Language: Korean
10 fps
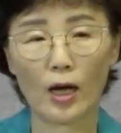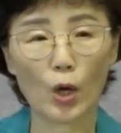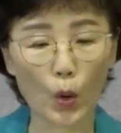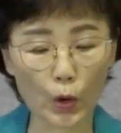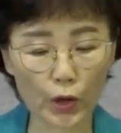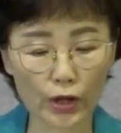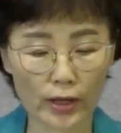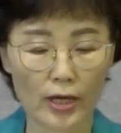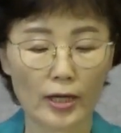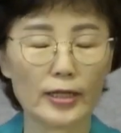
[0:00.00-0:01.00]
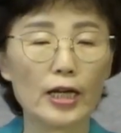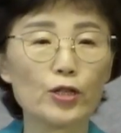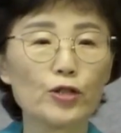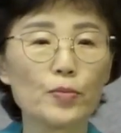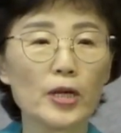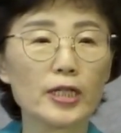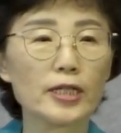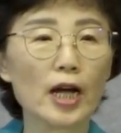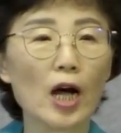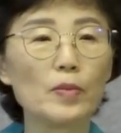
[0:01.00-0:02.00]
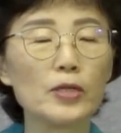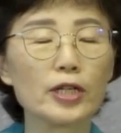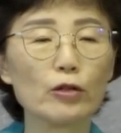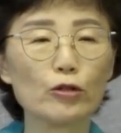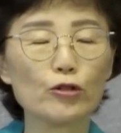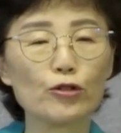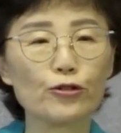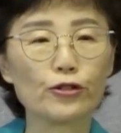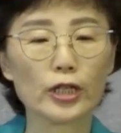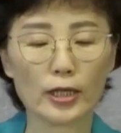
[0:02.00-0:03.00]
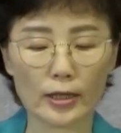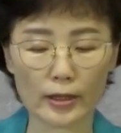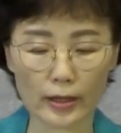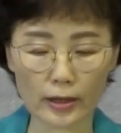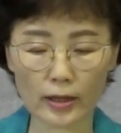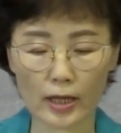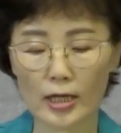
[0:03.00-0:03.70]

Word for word: 곧 예수님의 시장함을 채워줄 수 있는